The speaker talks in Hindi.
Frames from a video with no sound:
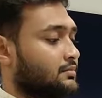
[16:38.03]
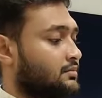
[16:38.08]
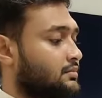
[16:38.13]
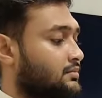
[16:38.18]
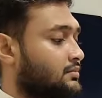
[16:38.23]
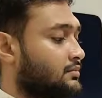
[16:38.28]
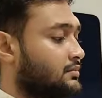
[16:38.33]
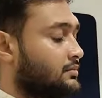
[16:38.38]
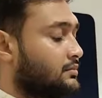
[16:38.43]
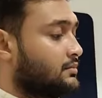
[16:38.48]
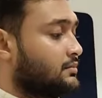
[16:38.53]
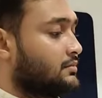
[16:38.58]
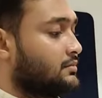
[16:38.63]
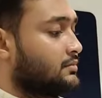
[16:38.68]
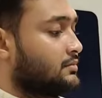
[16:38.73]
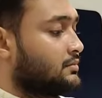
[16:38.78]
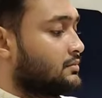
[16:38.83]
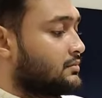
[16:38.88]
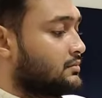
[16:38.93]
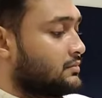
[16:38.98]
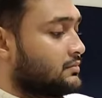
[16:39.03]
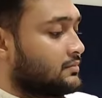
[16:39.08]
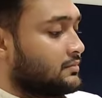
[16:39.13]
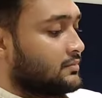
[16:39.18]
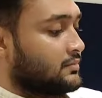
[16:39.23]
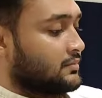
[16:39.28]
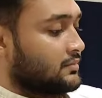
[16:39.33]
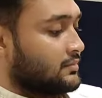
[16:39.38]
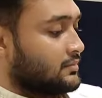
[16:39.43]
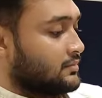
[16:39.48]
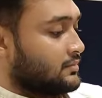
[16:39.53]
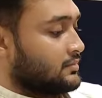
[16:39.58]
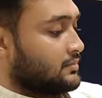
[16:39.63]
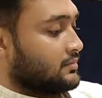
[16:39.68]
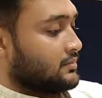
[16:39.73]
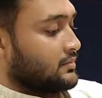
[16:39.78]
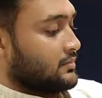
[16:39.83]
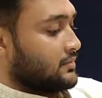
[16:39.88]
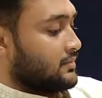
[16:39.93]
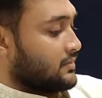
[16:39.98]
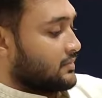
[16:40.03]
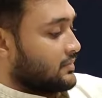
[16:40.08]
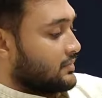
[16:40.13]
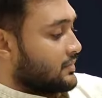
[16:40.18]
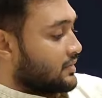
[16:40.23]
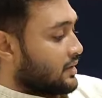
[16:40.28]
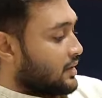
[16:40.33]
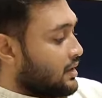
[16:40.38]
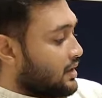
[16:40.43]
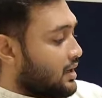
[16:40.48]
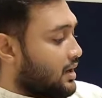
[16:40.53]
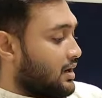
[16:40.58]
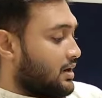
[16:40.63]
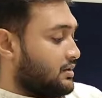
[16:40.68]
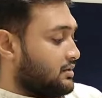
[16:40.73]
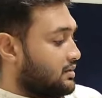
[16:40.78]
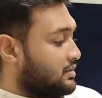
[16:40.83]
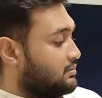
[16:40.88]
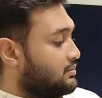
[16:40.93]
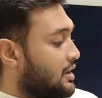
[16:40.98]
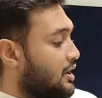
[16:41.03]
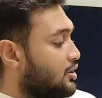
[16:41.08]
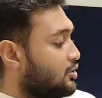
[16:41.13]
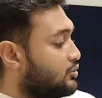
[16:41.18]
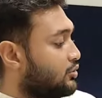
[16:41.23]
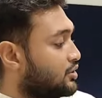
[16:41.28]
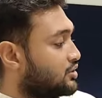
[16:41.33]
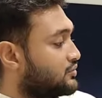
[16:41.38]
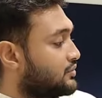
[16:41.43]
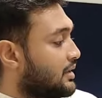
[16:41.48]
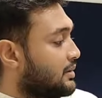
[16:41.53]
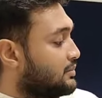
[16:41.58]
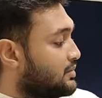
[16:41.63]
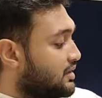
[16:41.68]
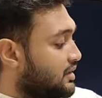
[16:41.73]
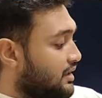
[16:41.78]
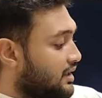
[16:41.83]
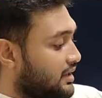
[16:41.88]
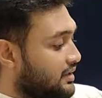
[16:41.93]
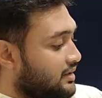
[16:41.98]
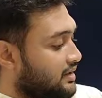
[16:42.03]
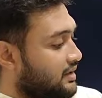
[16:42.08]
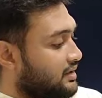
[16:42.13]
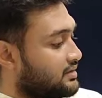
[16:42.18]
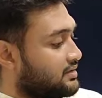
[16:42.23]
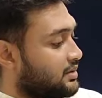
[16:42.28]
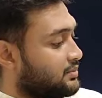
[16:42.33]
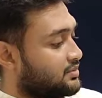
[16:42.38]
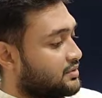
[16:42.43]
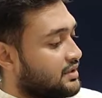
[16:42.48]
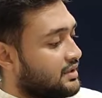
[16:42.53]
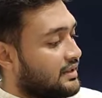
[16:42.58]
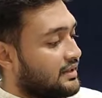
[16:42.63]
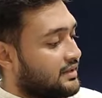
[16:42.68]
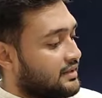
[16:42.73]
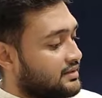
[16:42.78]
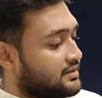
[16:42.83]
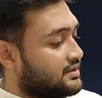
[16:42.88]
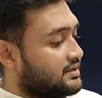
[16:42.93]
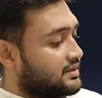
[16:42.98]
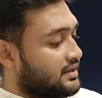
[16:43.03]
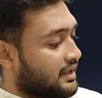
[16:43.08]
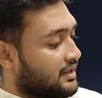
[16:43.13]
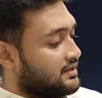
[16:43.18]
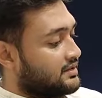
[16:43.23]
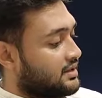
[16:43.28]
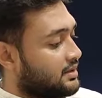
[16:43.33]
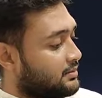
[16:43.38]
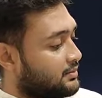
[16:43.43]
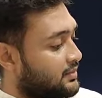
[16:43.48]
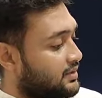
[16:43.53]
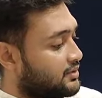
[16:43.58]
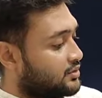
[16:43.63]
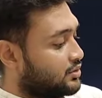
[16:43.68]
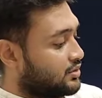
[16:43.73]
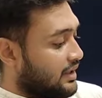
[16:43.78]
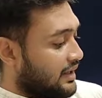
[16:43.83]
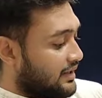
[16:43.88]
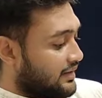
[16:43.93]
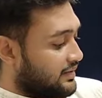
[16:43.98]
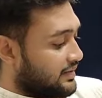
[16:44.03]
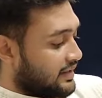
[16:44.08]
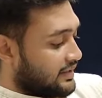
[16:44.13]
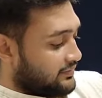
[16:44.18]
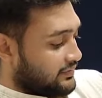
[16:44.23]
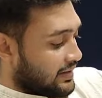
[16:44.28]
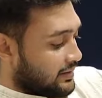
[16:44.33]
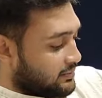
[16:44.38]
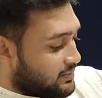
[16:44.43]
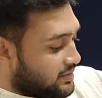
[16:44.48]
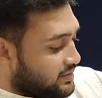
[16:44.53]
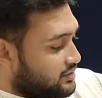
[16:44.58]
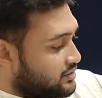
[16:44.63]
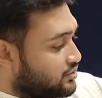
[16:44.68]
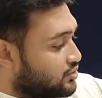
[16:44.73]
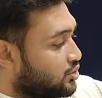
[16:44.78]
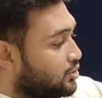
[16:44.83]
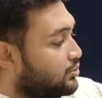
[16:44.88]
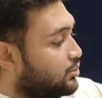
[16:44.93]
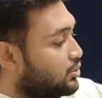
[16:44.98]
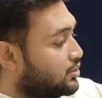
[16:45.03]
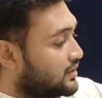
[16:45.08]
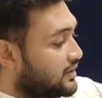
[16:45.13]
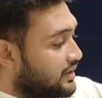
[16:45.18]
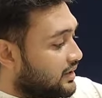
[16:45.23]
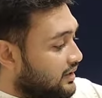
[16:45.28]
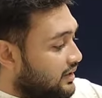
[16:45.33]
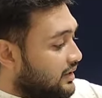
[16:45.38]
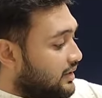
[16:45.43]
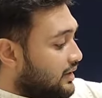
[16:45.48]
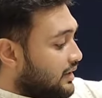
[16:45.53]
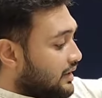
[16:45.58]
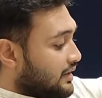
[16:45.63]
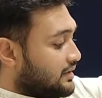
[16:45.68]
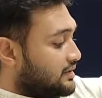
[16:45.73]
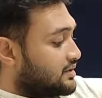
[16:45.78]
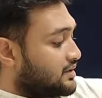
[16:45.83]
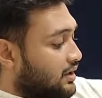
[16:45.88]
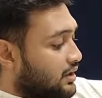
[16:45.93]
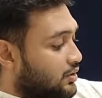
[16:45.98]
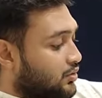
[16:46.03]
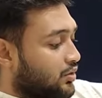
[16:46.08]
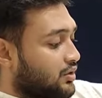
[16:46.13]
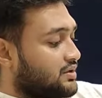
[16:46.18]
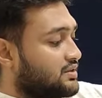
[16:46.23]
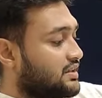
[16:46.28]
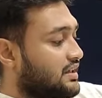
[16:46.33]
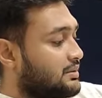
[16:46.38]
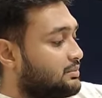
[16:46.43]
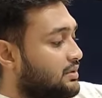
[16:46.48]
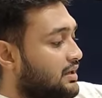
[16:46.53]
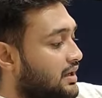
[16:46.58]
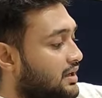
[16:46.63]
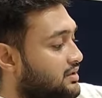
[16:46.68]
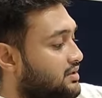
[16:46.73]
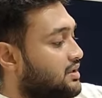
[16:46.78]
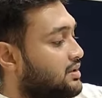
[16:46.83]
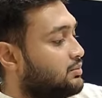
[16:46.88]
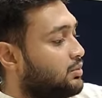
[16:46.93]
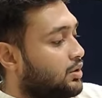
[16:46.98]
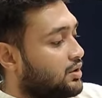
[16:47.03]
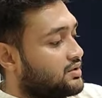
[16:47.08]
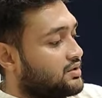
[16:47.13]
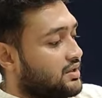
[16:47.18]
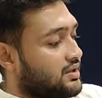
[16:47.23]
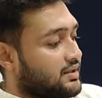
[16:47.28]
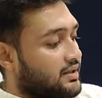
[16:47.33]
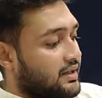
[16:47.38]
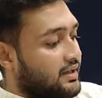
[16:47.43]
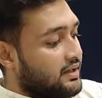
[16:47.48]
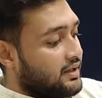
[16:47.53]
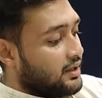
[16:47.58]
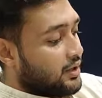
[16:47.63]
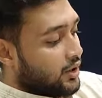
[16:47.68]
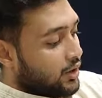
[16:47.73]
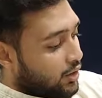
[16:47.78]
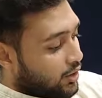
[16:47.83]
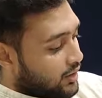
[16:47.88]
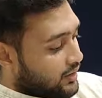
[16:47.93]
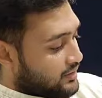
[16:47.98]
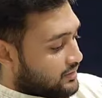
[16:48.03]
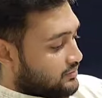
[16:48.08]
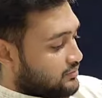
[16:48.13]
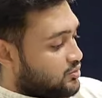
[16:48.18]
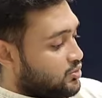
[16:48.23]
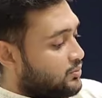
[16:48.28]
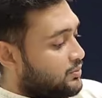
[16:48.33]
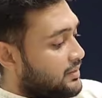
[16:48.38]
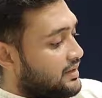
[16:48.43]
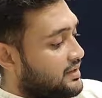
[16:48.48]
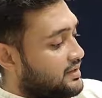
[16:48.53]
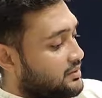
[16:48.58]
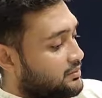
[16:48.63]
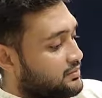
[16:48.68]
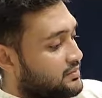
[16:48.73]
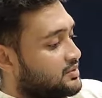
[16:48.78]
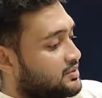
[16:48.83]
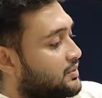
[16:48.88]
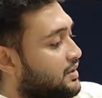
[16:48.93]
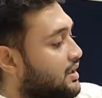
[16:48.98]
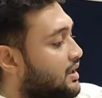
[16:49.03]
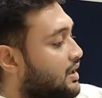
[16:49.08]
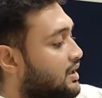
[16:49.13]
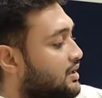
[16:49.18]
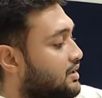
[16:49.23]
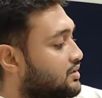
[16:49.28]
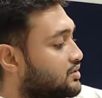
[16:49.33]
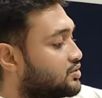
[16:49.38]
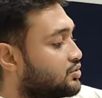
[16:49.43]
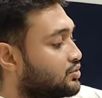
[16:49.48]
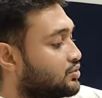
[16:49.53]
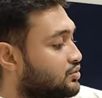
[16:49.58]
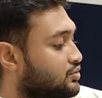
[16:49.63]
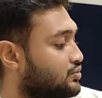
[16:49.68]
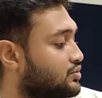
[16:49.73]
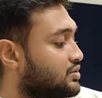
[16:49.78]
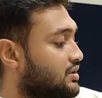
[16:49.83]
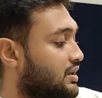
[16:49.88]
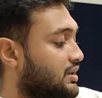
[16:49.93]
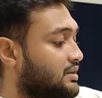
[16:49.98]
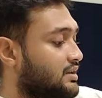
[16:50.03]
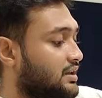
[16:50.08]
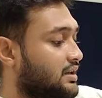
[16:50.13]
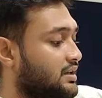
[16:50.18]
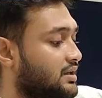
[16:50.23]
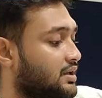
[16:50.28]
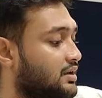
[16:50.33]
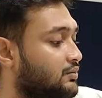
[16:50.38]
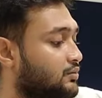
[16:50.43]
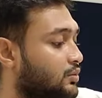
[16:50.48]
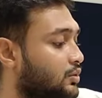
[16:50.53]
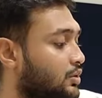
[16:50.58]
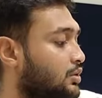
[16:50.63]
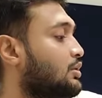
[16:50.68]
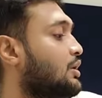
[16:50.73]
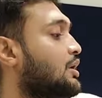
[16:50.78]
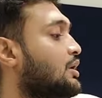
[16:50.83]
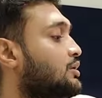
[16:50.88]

रहे हैं ये आपको बायोवॉश के अंदर में रहने वाला पूरा का पूरा हाँ ये बायोवॉश फैब्रिक है ये सबसे लेटेस्ट डिजाइन है अपने जो टाइन डाई फैब्रिक जिसको बोलते हैं जी इसका कॉट सेट भी आजकल बहुत चलता है और जो मेन हम इसमें कलर्स जो चूज करते हैं ना वो